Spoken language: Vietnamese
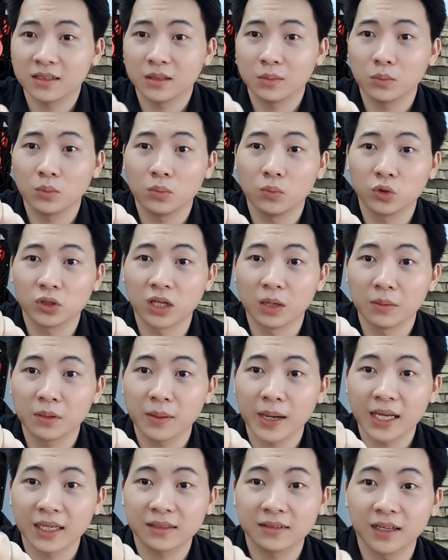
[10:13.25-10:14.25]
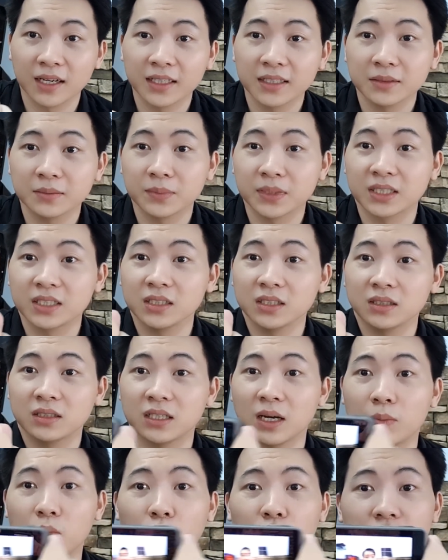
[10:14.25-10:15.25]
một tấm các bạn. Đấy, mình cứ
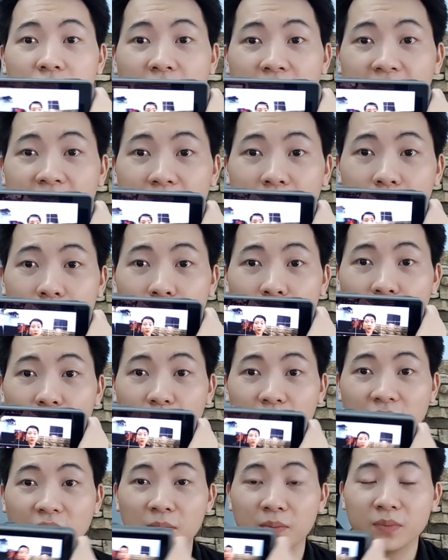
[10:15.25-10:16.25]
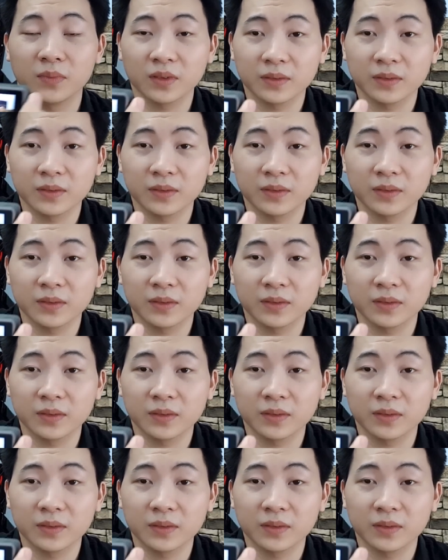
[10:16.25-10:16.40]
tầm một giây là nó chuyển một tấm.